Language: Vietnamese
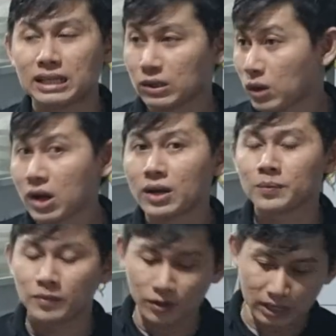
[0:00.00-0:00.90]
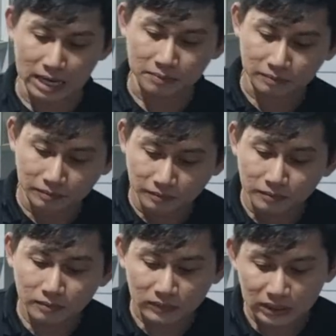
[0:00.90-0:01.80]
Là chỗ đó. Ok.
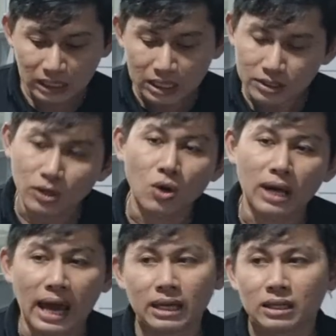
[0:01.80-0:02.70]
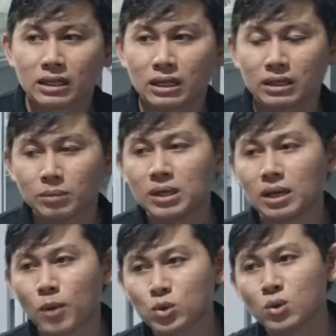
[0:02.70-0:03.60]
Rồi còn lại giống như
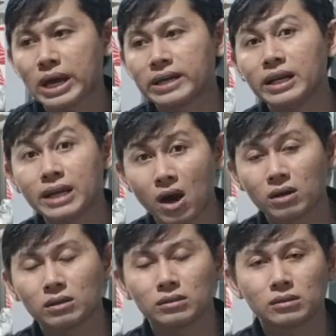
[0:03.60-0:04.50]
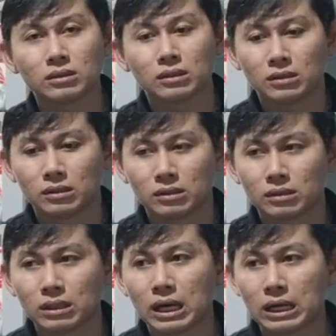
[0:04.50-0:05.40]
là một số cây nó đi đọt,
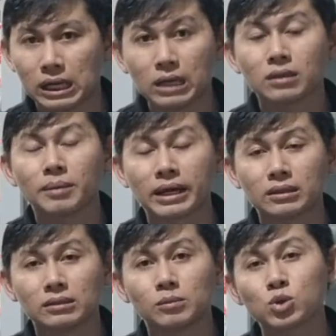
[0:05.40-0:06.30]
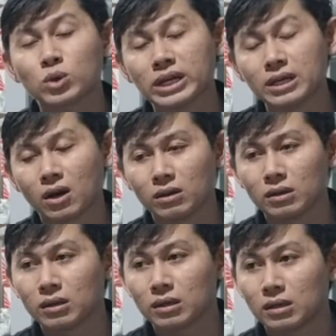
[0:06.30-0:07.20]
các bạn, một số cây đi đọt
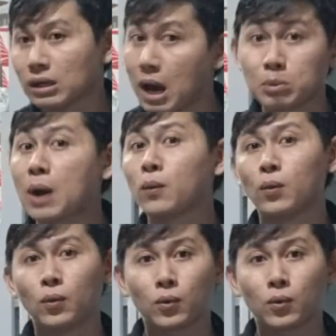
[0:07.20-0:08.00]
là không đậu.